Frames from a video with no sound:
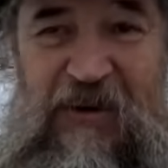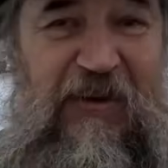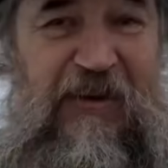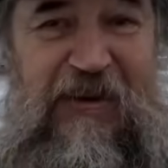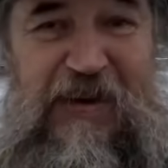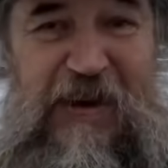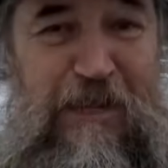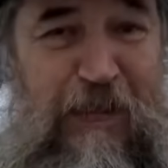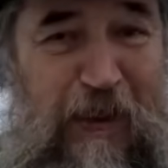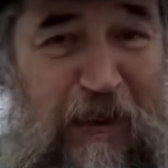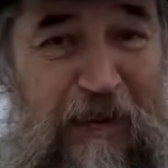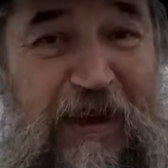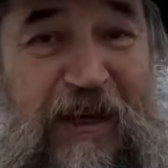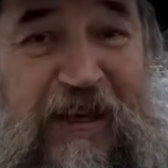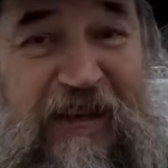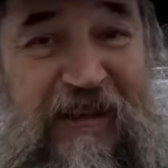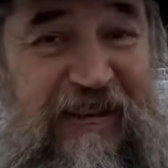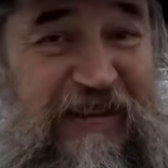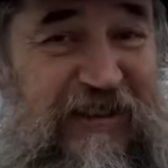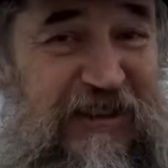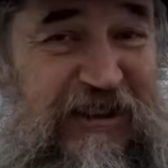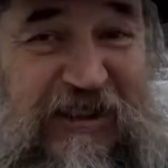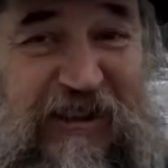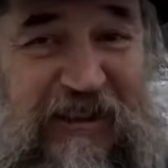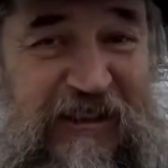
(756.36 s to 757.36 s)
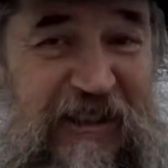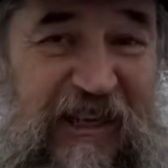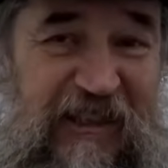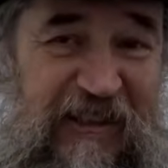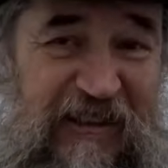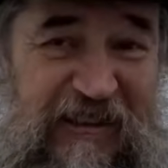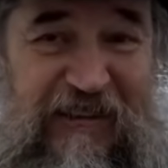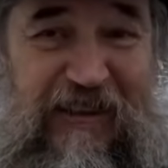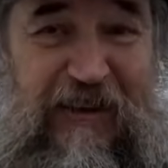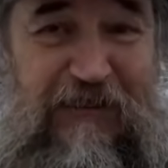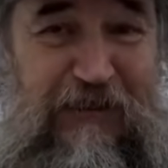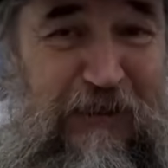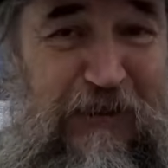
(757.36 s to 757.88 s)
Он не поверит, что
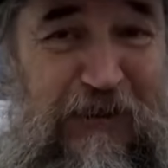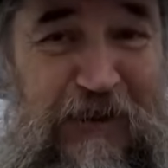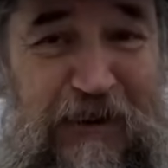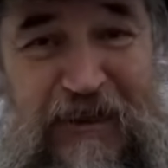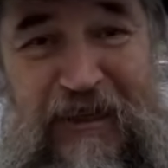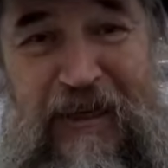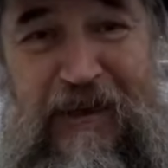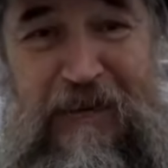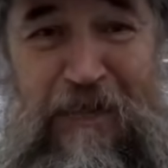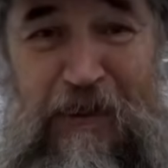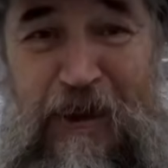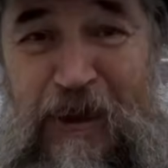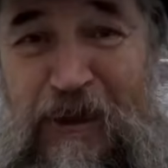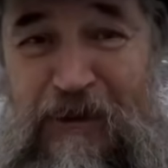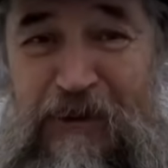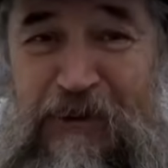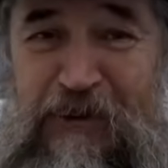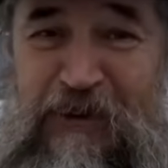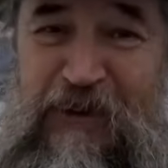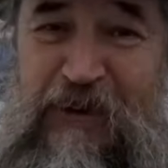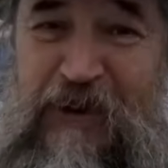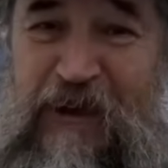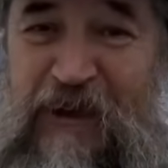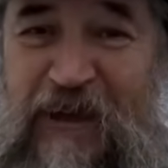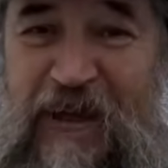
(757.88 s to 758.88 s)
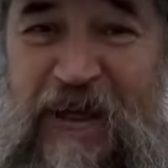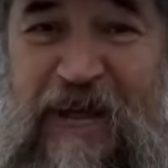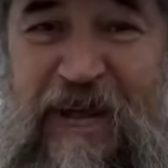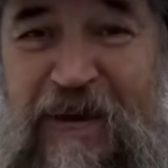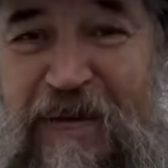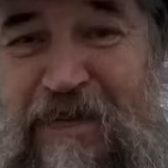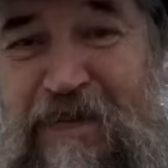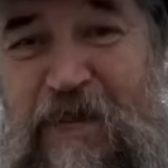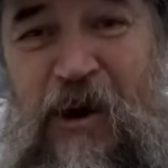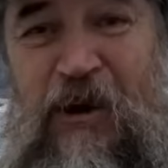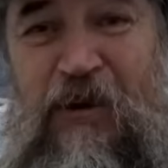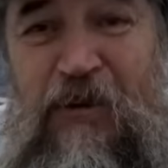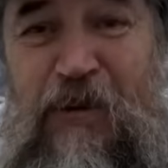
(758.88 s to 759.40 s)
я такую зарплату
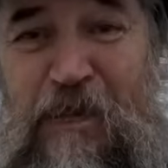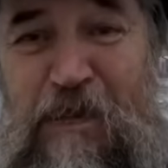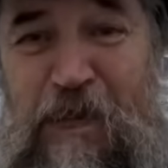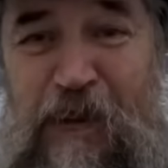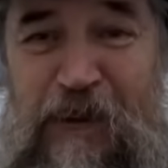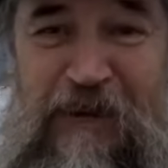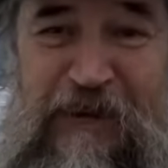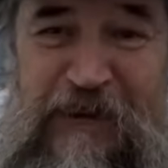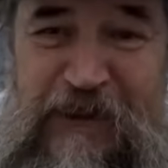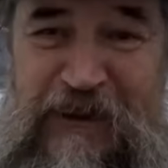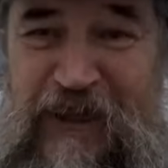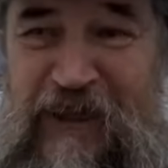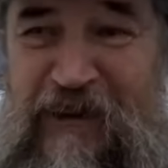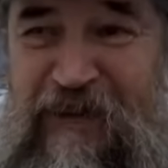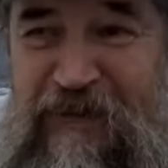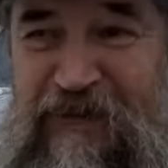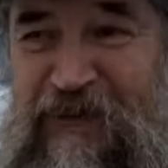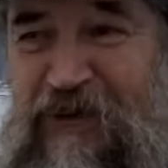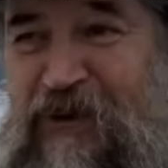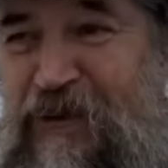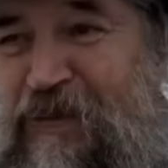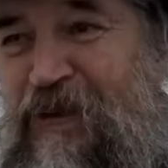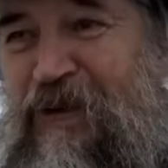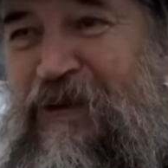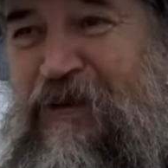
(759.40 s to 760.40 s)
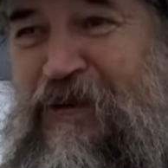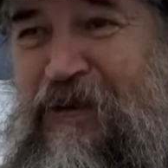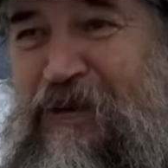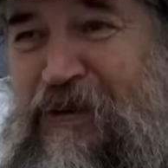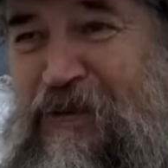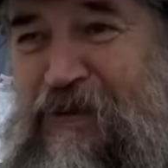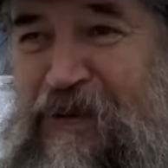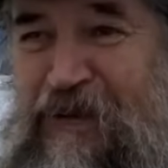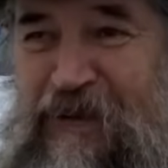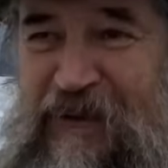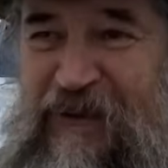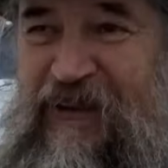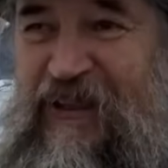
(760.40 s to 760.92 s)
могу получать в Доме
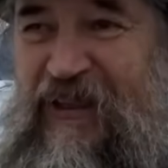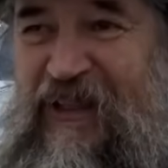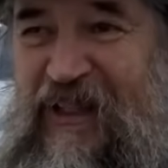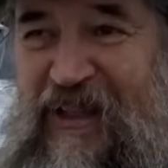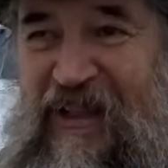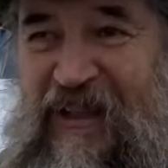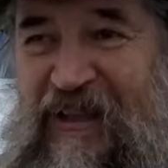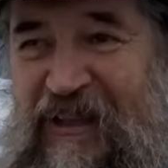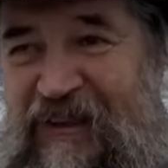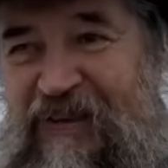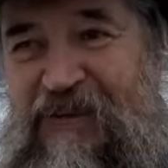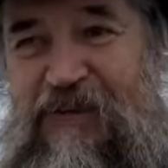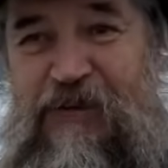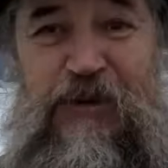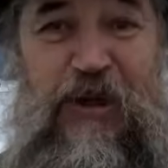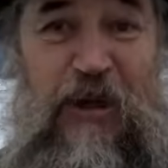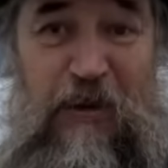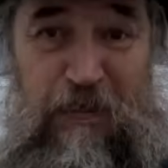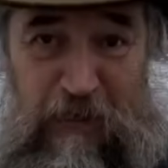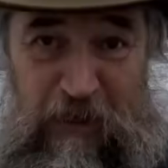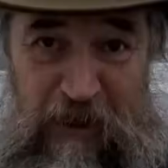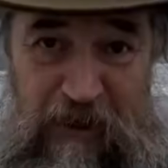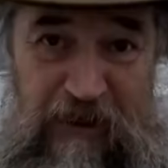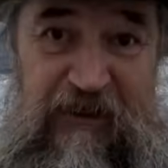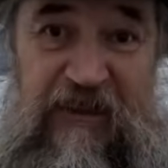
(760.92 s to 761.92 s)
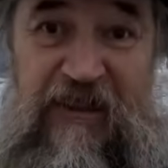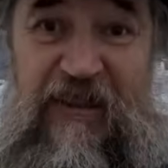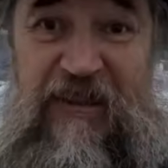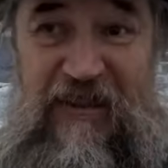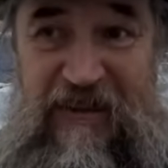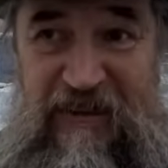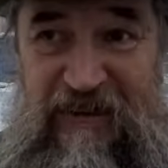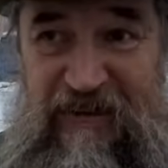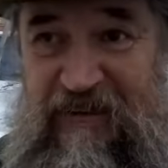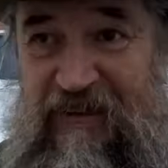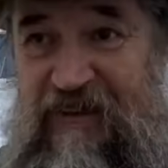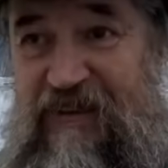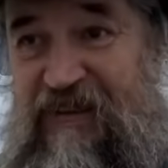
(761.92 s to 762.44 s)
культуры. Ну, зарплата
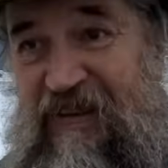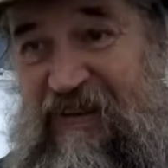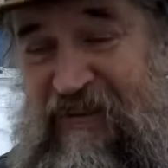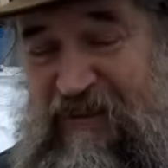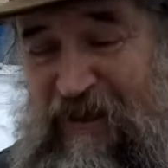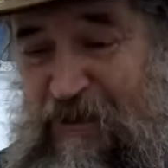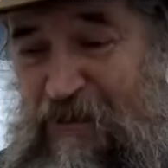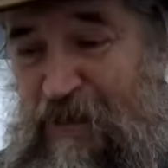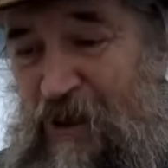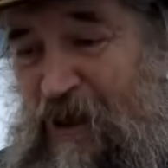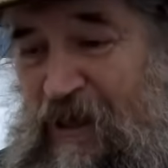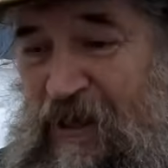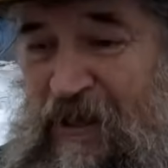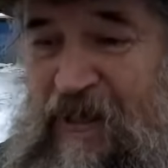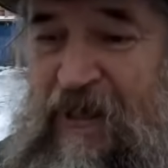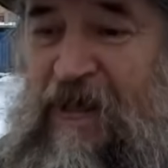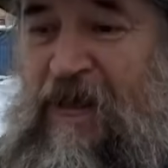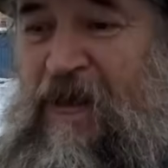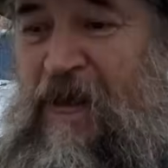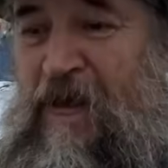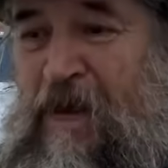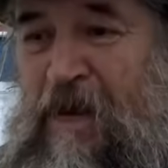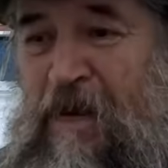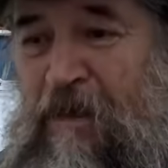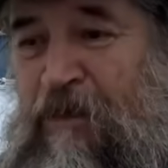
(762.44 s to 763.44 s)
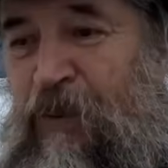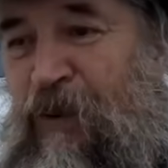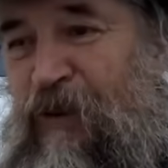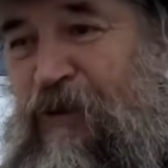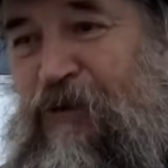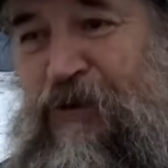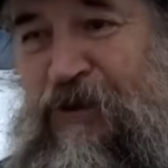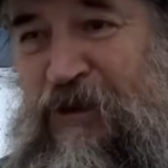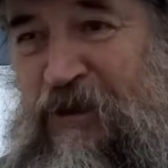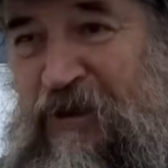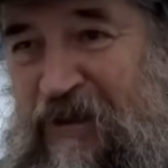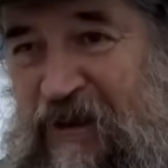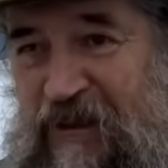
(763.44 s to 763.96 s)
действительно там
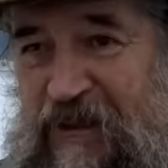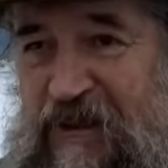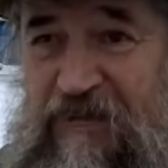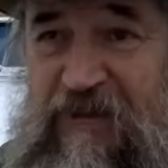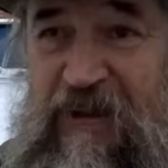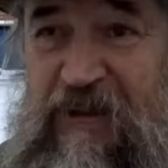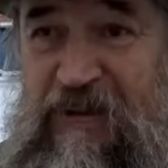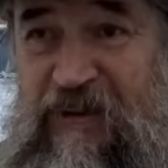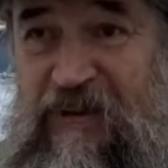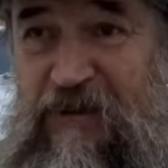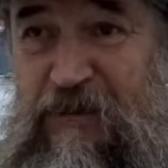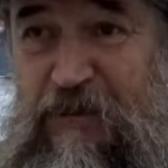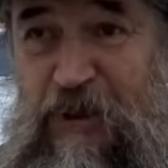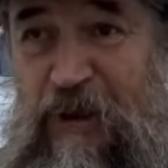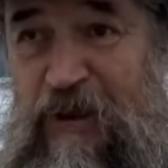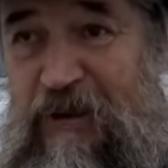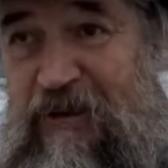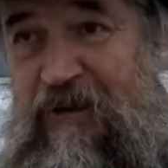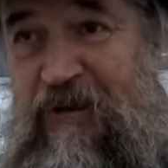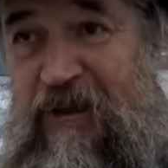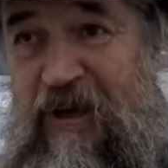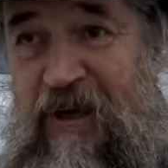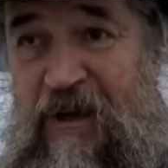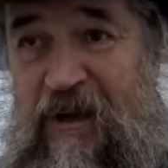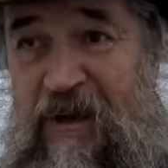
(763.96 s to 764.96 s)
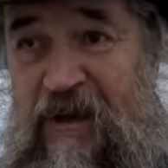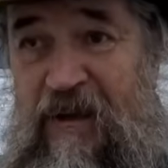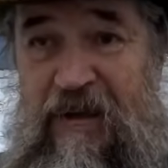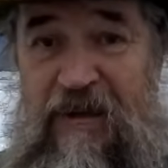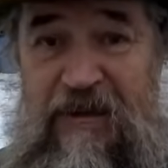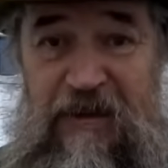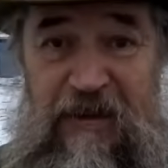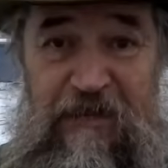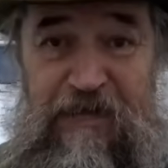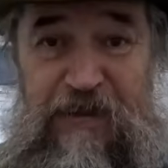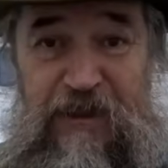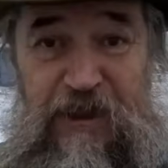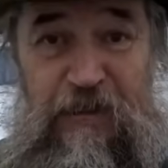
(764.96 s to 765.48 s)
получилась в этот метр
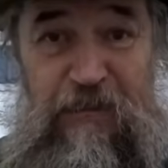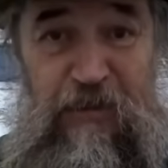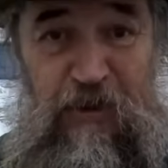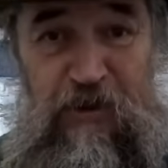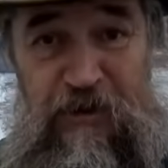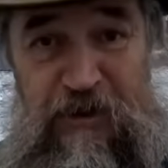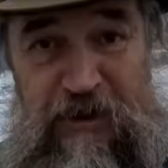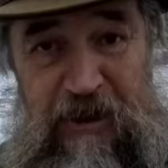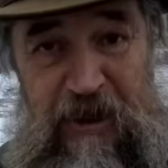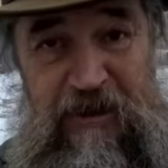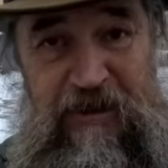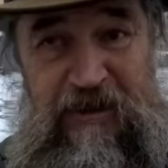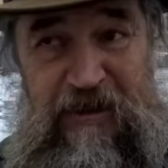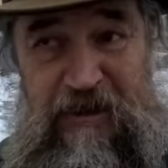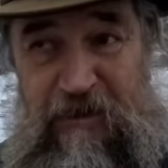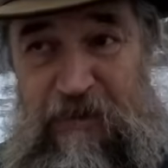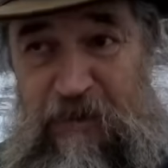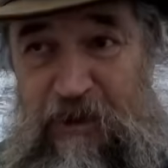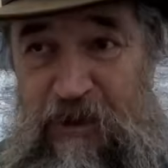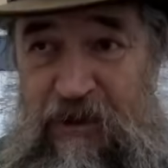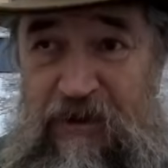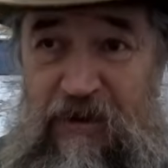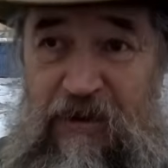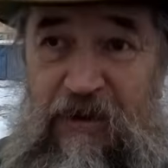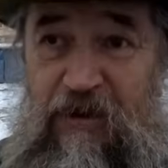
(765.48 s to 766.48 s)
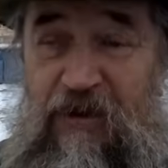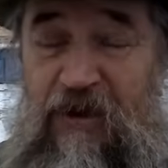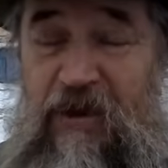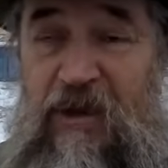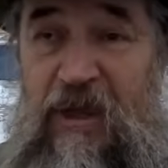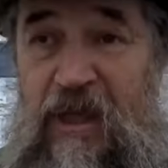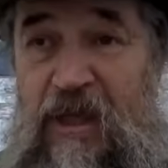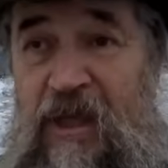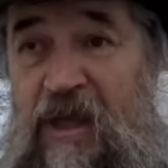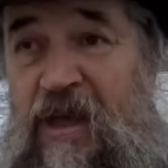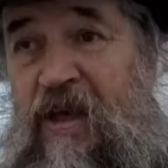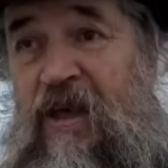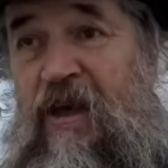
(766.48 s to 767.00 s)
со всеми участиями
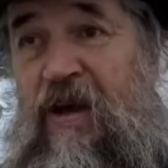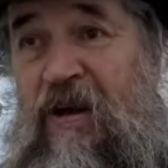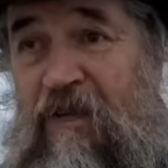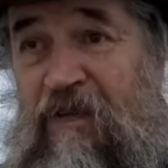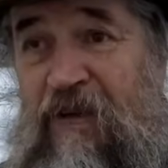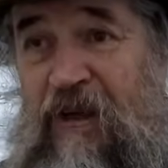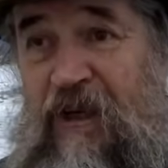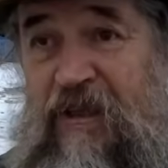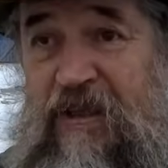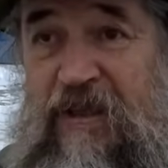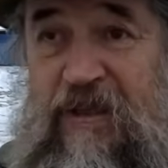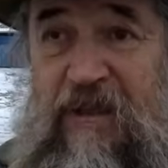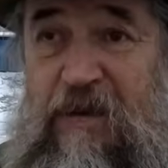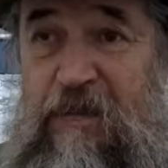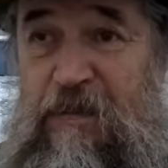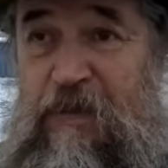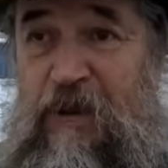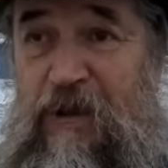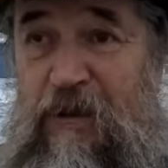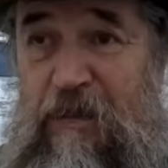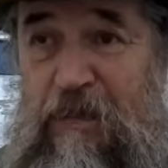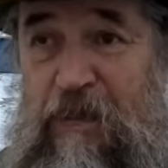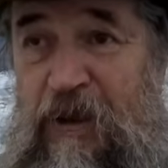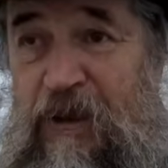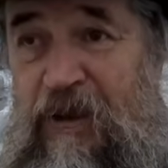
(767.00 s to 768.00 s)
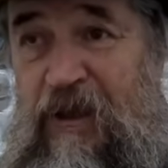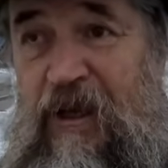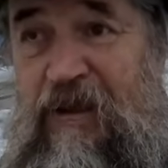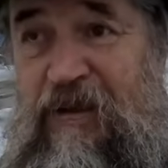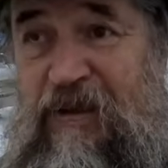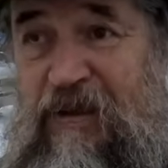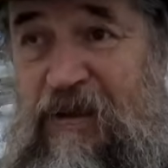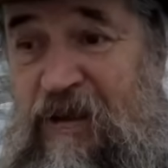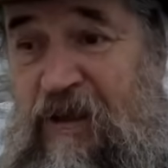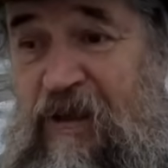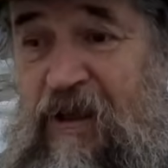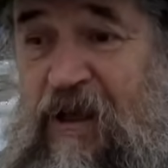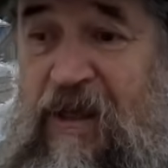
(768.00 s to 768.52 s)
ее в разных
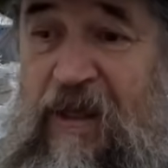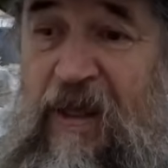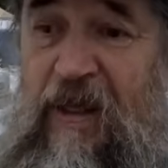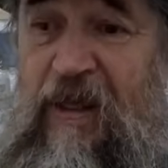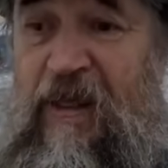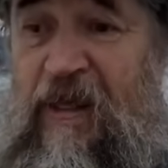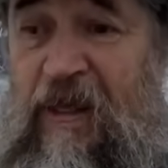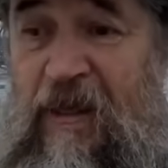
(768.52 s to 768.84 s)
мероприятиях.